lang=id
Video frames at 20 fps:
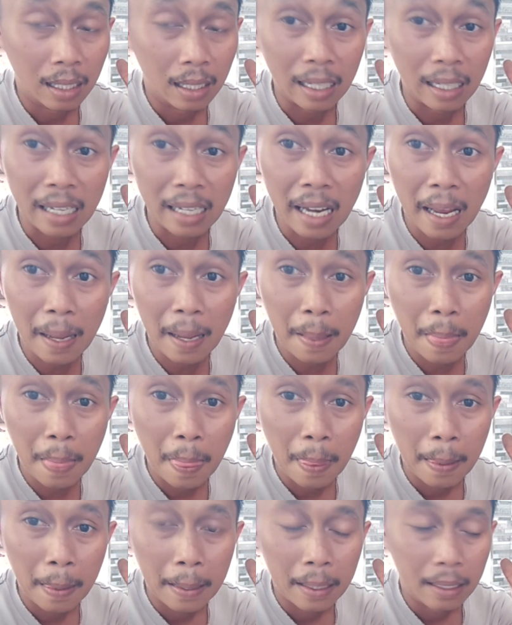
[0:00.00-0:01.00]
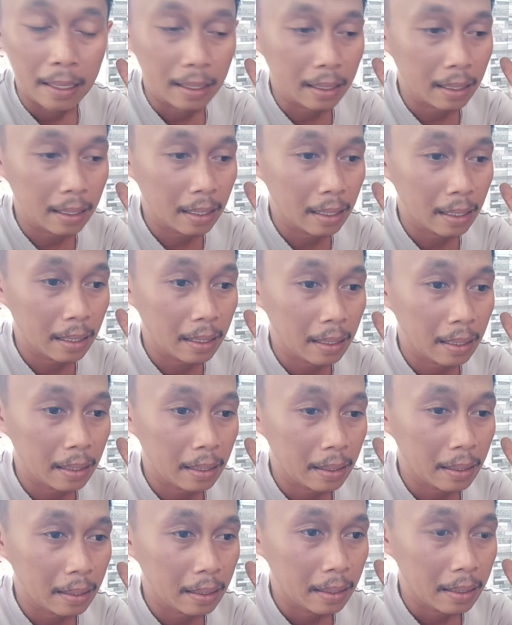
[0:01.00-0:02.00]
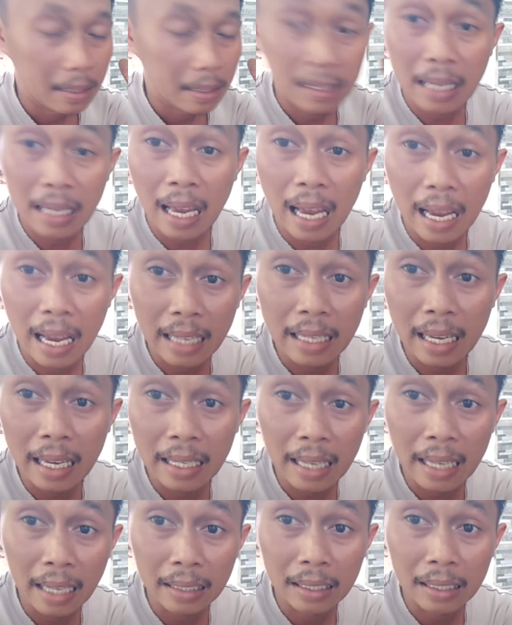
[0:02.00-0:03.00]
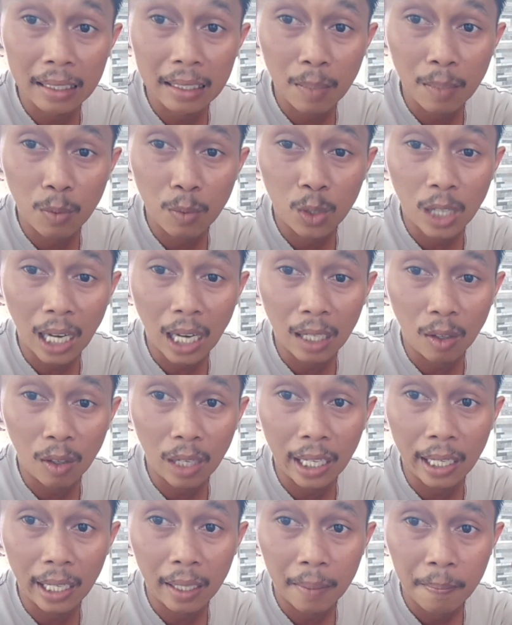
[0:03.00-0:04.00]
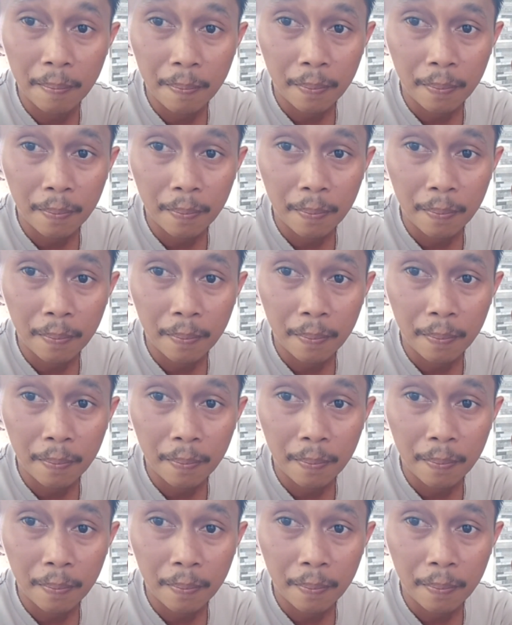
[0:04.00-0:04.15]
karena eh, cahaya yang ditimbulkan oleh